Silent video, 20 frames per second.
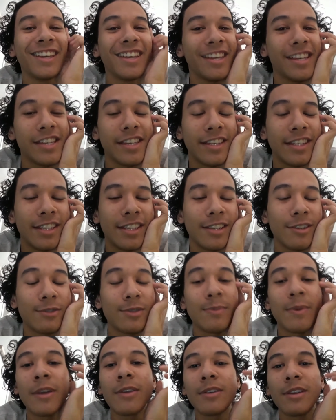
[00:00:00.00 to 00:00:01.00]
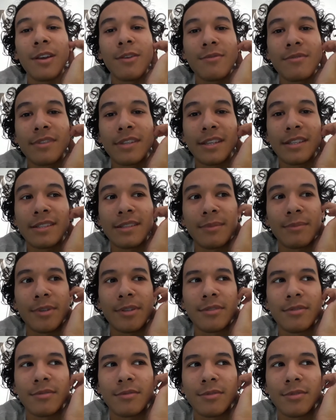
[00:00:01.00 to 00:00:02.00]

E eu espero que aconteça mesmo,